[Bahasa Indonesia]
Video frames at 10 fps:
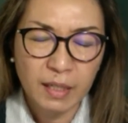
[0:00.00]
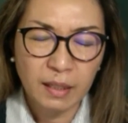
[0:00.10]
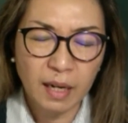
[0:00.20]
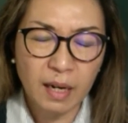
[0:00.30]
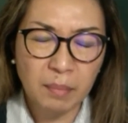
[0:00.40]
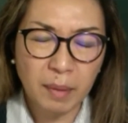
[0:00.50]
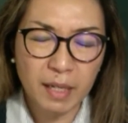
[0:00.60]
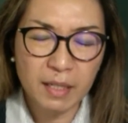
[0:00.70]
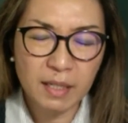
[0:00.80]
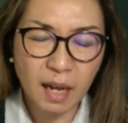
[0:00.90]
Karena
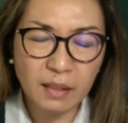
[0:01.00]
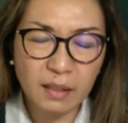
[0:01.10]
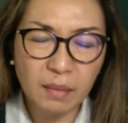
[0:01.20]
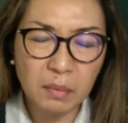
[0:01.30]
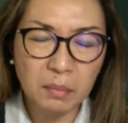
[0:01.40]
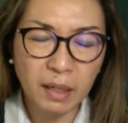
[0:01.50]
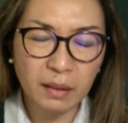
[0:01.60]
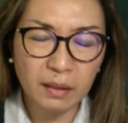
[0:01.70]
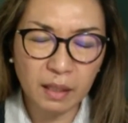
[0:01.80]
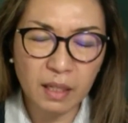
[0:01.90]
pada saat kami
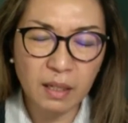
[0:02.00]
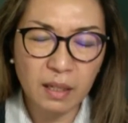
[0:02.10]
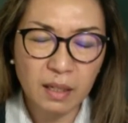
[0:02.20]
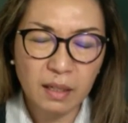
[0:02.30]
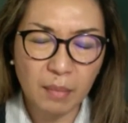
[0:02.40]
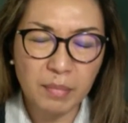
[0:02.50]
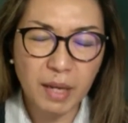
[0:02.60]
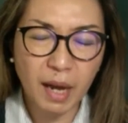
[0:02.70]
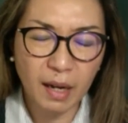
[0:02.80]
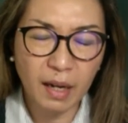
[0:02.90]
mengerti,
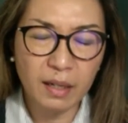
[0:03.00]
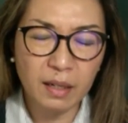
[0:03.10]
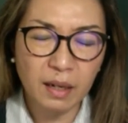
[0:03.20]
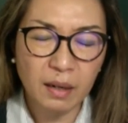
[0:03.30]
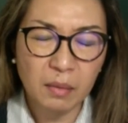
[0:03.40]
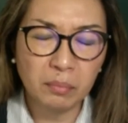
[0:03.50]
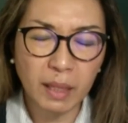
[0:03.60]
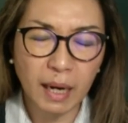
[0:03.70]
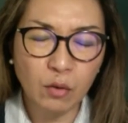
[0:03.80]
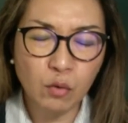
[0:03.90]
kami akan
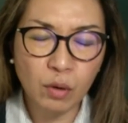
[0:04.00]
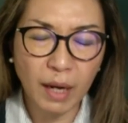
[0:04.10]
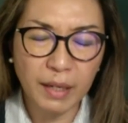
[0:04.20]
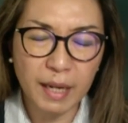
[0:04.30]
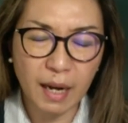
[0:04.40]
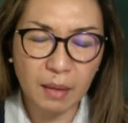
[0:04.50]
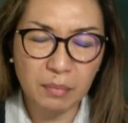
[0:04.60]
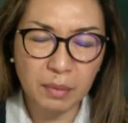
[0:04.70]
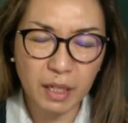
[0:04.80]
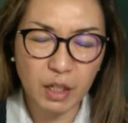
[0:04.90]
melakukan di
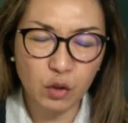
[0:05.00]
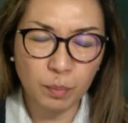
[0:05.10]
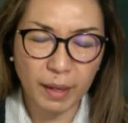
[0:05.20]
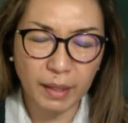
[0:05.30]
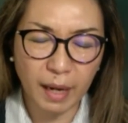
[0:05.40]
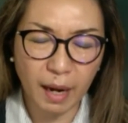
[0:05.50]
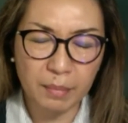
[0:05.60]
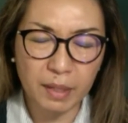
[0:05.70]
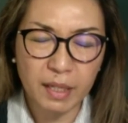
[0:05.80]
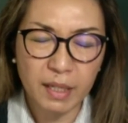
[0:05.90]
dalam kehidupan
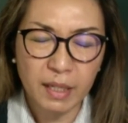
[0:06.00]
kami.